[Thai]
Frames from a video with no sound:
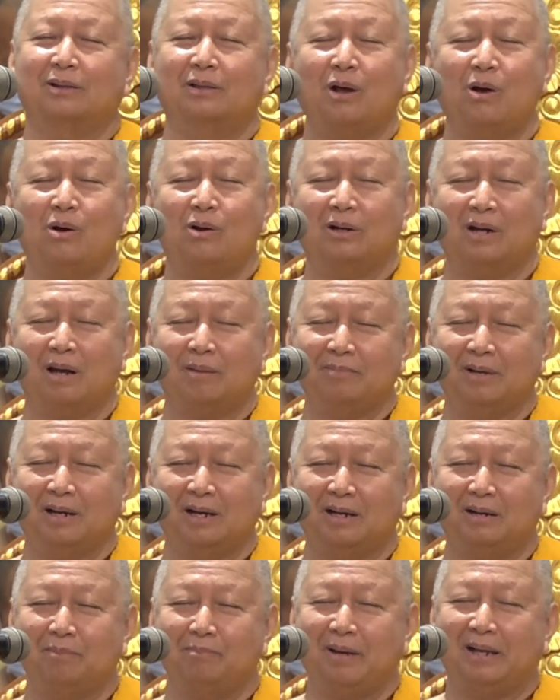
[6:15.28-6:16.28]
ต้องดำ
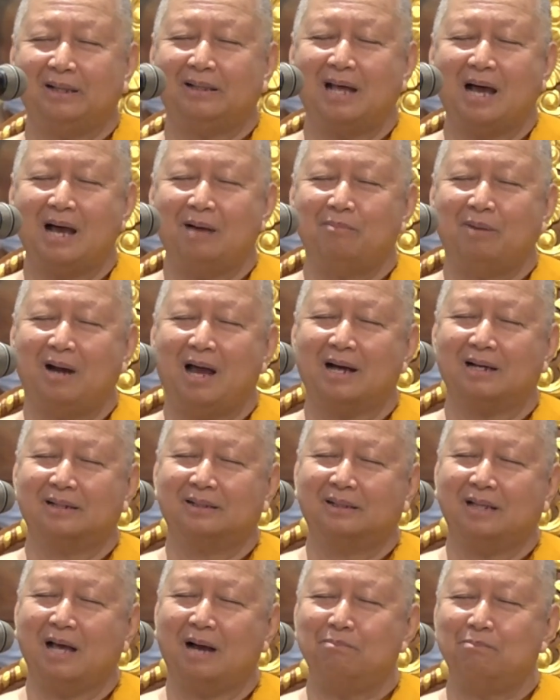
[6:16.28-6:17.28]
เนินไปตามหลัก
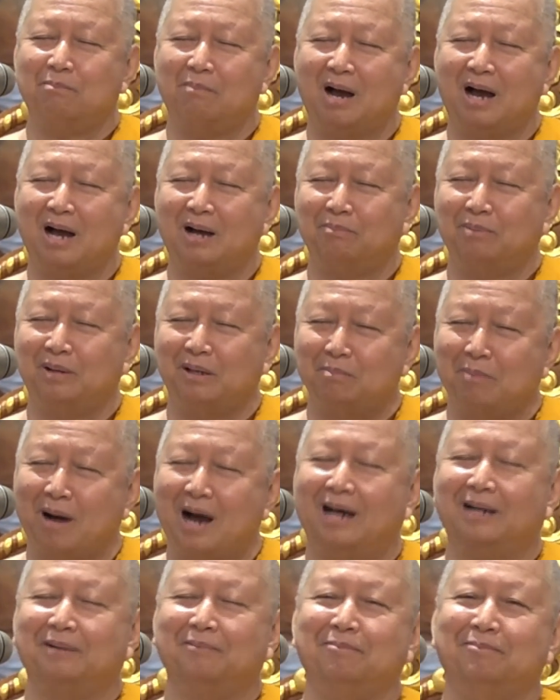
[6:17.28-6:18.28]
ธรรมาภิ
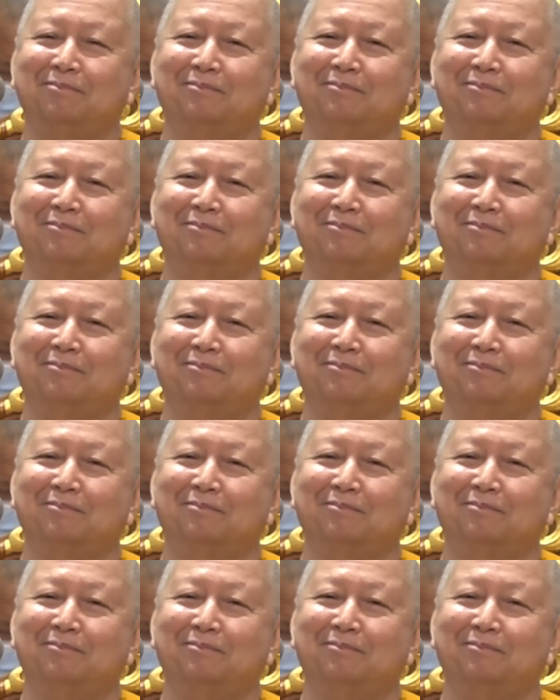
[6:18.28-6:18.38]
บาล